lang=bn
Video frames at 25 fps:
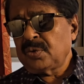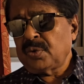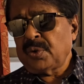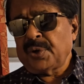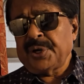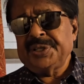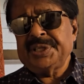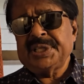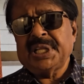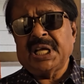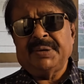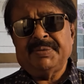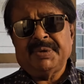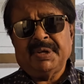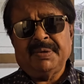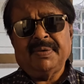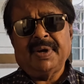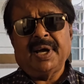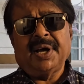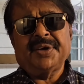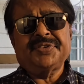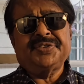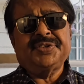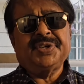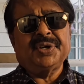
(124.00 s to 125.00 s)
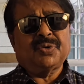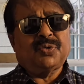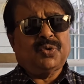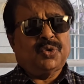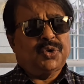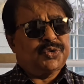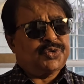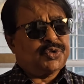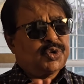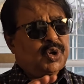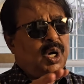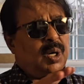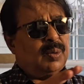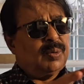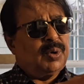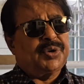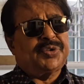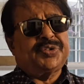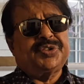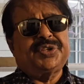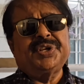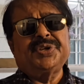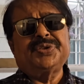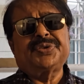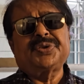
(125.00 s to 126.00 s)
গোয়েন্দা বিভাগ যে খোঁজ খবর
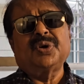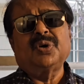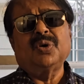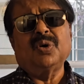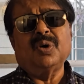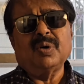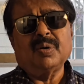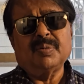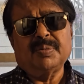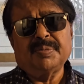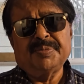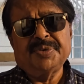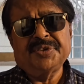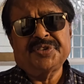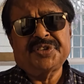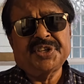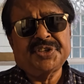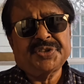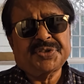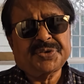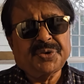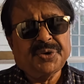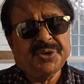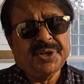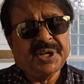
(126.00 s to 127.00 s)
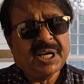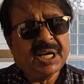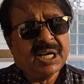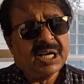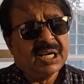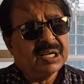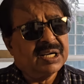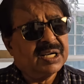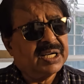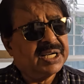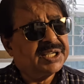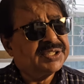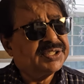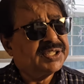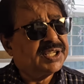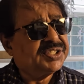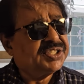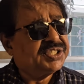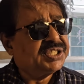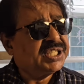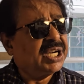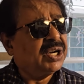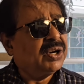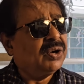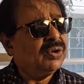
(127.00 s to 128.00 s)
দিত বিশেষ করে এই যে
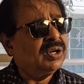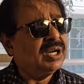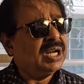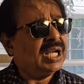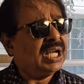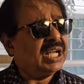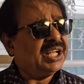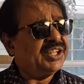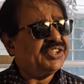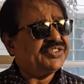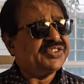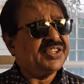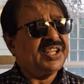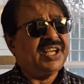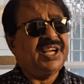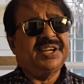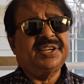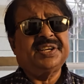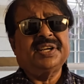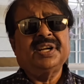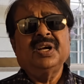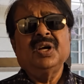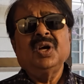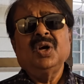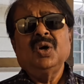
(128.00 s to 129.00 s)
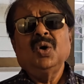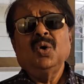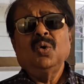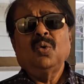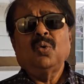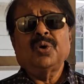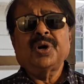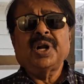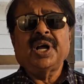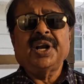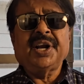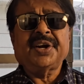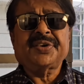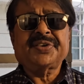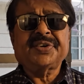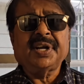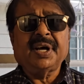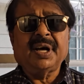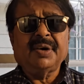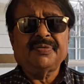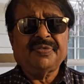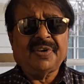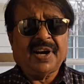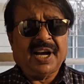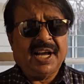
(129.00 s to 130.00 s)
জিয়াউল আহসান ওনার একটা
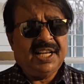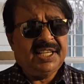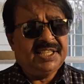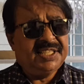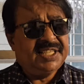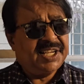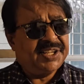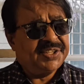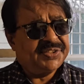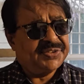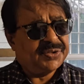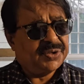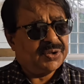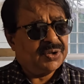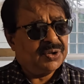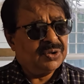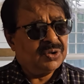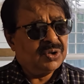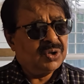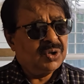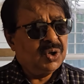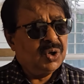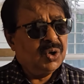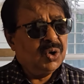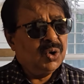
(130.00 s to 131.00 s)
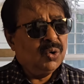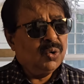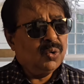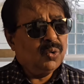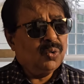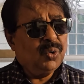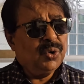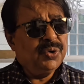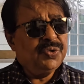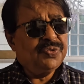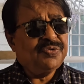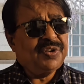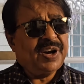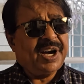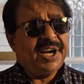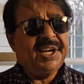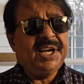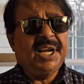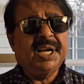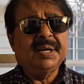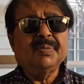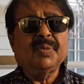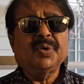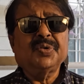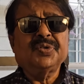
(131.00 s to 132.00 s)
ফাইল যাইত ওই
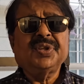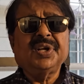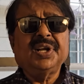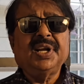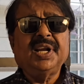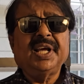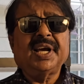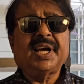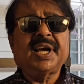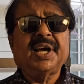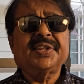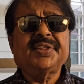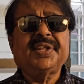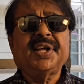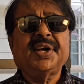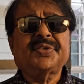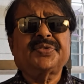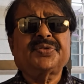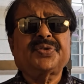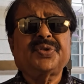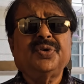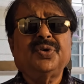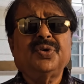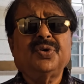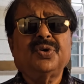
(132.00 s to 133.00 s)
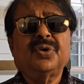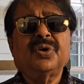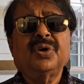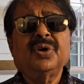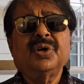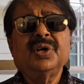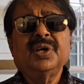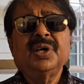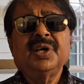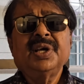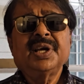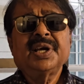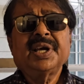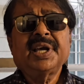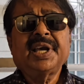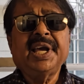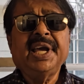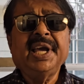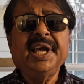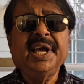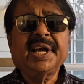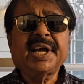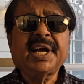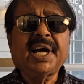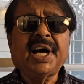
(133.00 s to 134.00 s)
ফাইলের মধ্যে লেখা থাকত কে
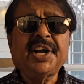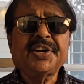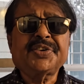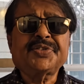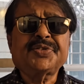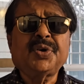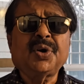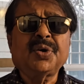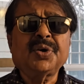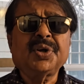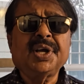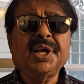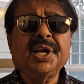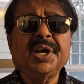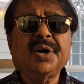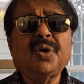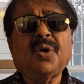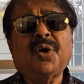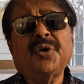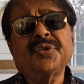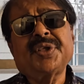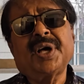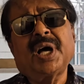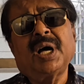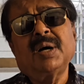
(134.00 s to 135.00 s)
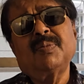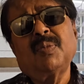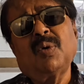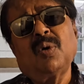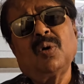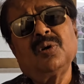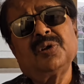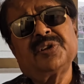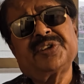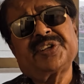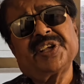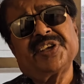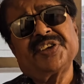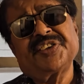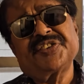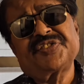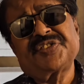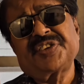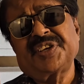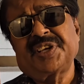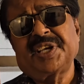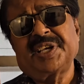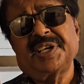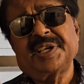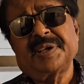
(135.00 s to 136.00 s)
কার সঙ্গে কথা
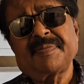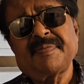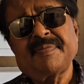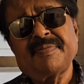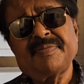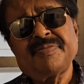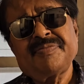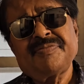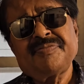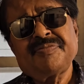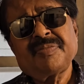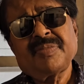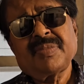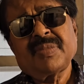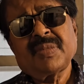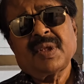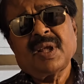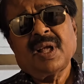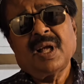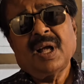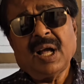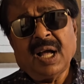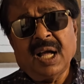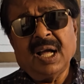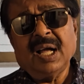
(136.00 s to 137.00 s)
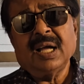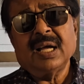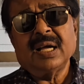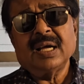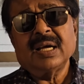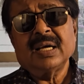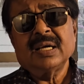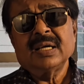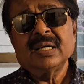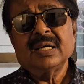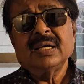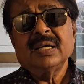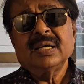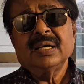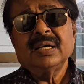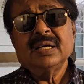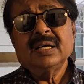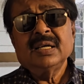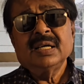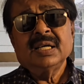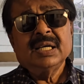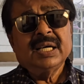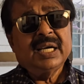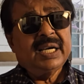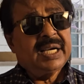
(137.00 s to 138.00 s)
বলতেছে হ্যাঁ
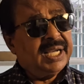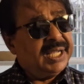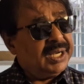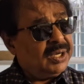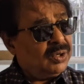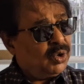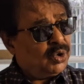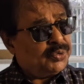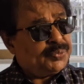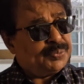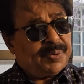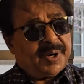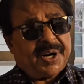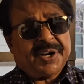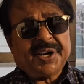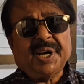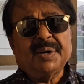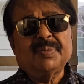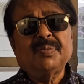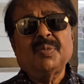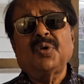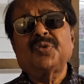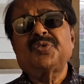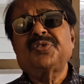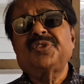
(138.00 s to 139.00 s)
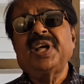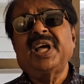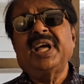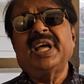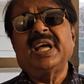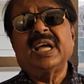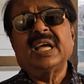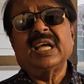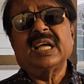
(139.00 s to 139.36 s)
এই লুটপাটের মধ্যে